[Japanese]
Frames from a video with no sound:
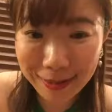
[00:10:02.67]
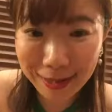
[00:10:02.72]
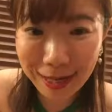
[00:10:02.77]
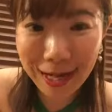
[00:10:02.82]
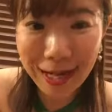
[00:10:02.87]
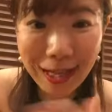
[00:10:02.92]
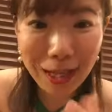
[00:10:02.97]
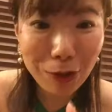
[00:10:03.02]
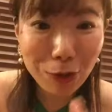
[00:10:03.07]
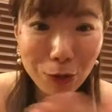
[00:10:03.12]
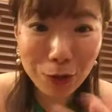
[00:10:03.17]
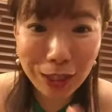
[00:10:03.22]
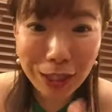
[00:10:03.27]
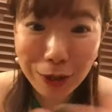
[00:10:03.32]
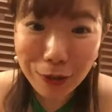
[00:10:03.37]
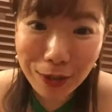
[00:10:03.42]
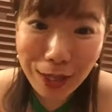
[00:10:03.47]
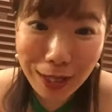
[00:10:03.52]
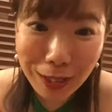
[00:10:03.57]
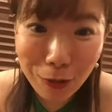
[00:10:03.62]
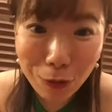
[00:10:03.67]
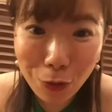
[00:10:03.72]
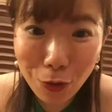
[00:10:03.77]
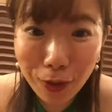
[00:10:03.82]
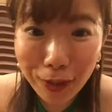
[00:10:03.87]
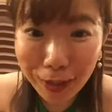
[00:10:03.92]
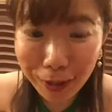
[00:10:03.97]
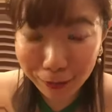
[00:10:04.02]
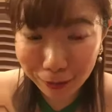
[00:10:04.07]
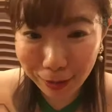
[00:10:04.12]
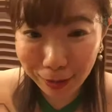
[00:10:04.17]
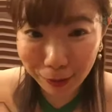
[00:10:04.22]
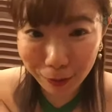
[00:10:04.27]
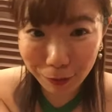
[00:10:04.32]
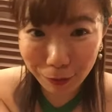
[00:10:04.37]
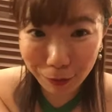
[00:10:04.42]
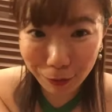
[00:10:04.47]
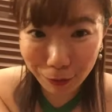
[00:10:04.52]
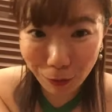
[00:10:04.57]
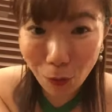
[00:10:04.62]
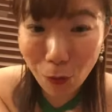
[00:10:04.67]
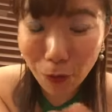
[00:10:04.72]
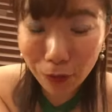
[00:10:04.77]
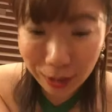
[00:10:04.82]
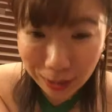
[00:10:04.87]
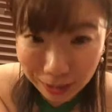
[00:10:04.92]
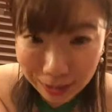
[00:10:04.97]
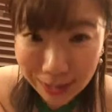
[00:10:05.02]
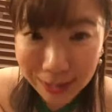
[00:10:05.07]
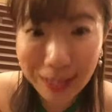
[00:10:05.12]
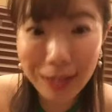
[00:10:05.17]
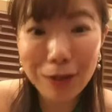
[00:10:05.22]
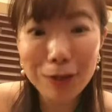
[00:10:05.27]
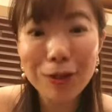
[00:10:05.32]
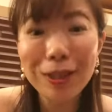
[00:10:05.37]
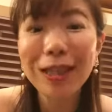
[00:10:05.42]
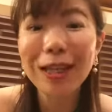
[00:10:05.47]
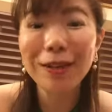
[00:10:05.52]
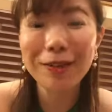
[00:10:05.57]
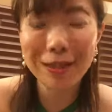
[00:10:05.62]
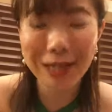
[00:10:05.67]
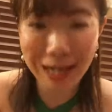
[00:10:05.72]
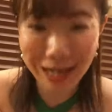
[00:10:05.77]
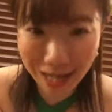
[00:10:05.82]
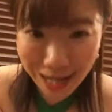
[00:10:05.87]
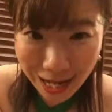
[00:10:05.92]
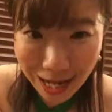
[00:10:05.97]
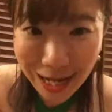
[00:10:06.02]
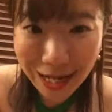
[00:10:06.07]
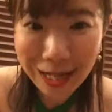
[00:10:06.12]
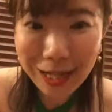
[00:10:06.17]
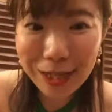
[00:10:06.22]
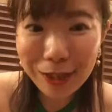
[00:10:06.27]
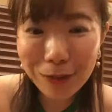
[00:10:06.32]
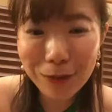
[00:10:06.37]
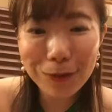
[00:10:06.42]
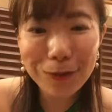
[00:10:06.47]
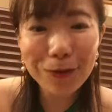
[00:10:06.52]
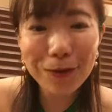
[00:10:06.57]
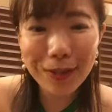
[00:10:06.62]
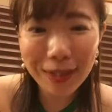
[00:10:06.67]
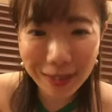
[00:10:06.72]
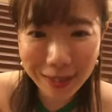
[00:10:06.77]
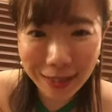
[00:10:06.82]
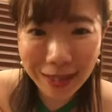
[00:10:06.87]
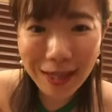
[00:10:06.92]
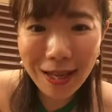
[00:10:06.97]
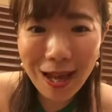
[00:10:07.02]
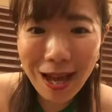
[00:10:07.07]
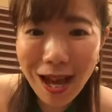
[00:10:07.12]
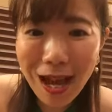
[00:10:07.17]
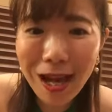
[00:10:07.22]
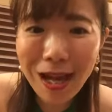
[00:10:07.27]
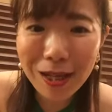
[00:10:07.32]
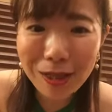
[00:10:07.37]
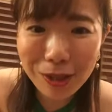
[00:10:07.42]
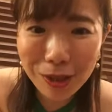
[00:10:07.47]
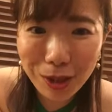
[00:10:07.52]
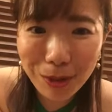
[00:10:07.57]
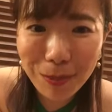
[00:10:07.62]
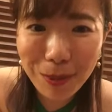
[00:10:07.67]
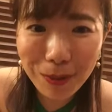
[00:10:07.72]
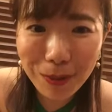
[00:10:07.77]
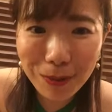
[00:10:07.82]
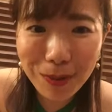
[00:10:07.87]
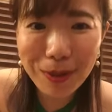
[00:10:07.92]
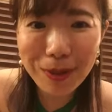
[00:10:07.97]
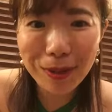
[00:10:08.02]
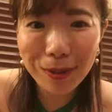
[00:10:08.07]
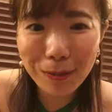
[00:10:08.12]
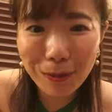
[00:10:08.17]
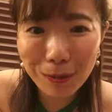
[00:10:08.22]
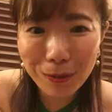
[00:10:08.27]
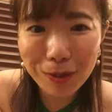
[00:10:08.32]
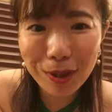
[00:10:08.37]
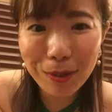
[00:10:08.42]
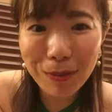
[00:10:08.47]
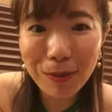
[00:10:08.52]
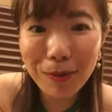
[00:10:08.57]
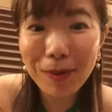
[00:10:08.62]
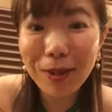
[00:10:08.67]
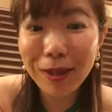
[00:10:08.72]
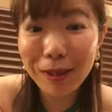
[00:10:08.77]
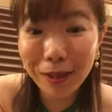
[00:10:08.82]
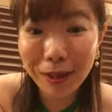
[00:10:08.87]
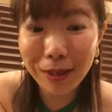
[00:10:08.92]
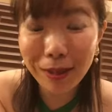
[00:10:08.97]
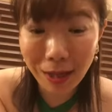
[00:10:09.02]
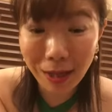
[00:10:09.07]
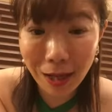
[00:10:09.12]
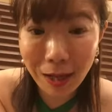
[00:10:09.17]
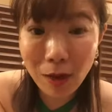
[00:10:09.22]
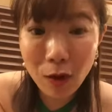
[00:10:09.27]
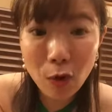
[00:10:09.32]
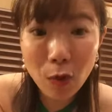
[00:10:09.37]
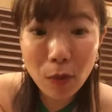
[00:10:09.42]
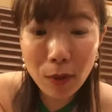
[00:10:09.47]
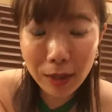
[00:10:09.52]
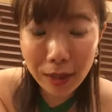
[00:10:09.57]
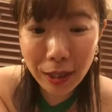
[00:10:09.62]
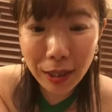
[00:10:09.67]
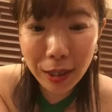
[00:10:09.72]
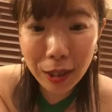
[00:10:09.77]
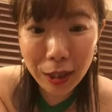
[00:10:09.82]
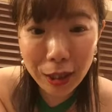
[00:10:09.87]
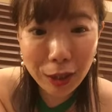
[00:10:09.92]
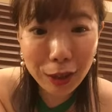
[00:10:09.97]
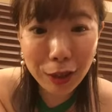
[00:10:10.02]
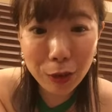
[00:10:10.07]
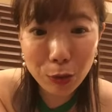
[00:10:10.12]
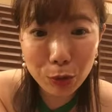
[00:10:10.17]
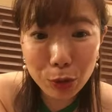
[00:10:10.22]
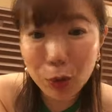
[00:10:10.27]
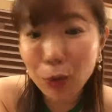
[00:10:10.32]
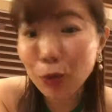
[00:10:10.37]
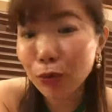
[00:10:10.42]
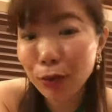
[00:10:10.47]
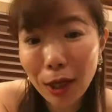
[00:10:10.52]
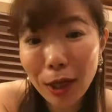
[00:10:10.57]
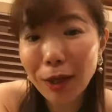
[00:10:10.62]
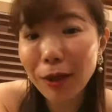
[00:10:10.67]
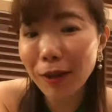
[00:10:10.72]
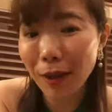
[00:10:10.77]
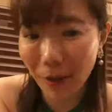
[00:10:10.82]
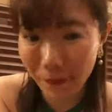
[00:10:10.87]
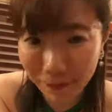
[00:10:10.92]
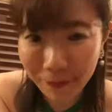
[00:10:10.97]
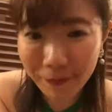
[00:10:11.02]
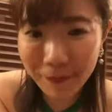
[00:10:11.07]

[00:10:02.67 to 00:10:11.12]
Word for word: 体が肉体が動かなくなってくる方に近づいていくからその時にああすればよかったこうすればよかったって思わない生き方をしとくねって